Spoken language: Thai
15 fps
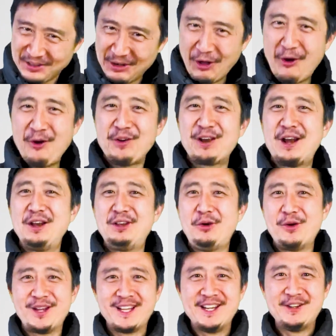ลองกระโด
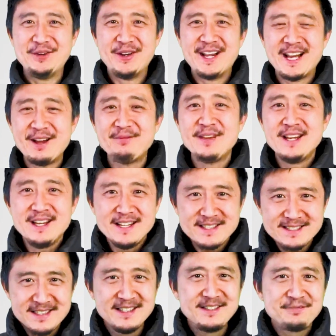ดกันดูนะครับ
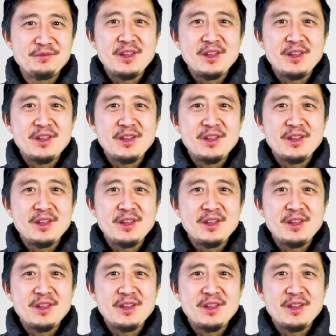ซึ่ง